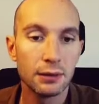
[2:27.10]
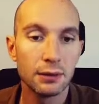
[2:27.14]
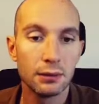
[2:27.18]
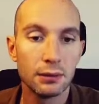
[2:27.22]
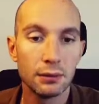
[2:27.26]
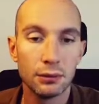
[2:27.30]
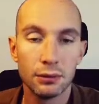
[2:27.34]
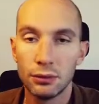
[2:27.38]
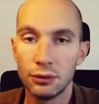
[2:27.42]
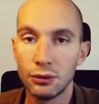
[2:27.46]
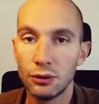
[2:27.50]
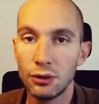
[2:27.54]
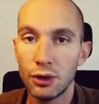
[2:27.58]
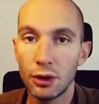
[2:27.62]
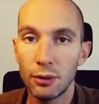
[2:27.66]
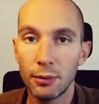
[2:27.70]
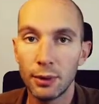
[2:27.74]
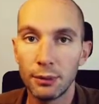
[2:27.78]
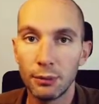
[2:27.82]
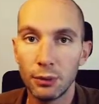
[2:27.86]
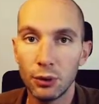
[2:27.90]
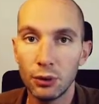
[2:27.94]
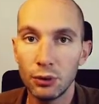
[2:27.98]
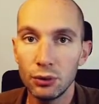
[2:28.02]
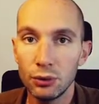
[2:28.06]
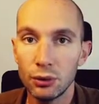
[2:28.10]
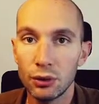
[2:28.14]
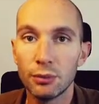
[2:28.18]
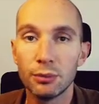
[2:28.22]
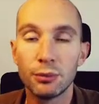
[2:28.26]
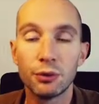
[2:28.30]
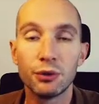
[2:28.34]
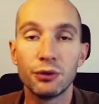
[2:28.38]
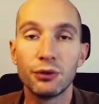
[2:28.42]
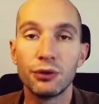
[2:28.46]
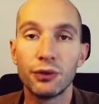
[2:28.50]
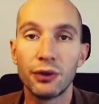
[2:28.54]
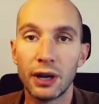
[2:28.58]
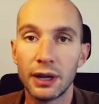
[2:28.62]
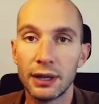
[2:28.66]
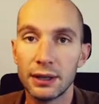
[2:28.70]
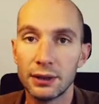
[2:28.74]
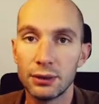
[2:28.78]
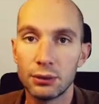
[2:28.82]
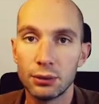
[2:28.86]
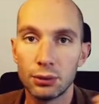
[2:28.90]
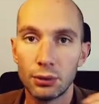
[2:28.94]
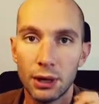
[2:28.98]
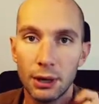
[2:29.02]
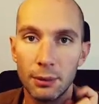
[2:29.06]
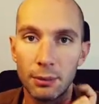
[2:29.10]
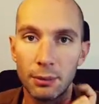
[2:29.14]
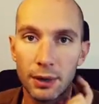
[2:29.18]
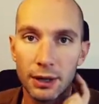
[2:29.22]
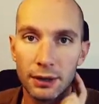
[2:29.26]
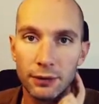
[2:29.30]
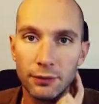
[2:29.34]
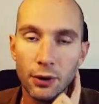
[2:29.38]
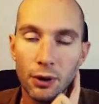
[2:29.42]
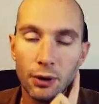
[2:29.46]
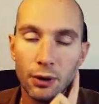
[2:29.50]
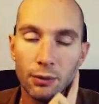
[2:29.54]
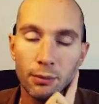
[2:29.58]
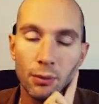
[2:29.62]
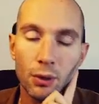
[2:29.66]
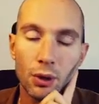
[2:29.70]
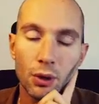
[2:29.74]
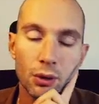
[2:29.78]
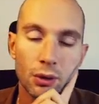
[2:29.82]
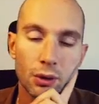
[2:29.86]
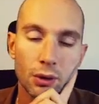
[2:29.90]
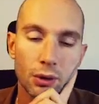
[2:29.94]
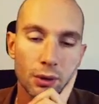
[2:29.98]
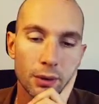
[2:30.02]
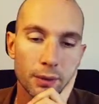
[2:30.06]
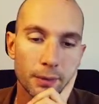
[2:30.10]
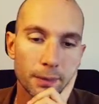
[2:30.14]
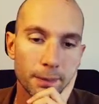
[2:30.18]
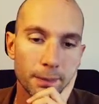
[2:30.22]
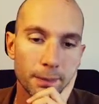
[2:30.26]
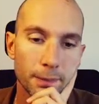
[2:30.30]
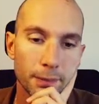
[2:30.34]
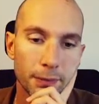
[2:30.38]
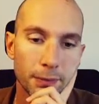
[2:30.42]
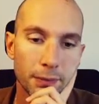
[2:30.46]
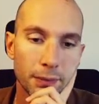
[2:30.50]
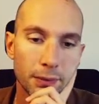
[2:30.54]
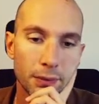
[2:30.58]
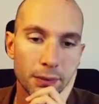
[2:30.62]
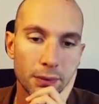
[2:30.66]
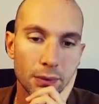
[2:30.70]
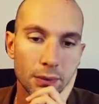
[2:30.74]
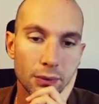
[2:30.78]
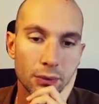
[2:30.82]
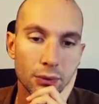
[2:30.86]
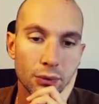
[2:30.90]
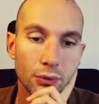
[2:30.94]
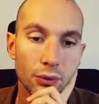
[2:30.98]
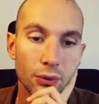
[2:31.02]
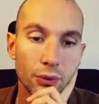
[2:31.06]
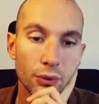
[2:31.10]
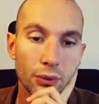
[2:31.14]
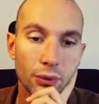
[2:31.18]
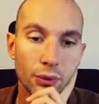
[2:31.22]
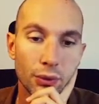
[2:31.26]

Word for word: normalement, comme je ferais sur la plateforme euh, de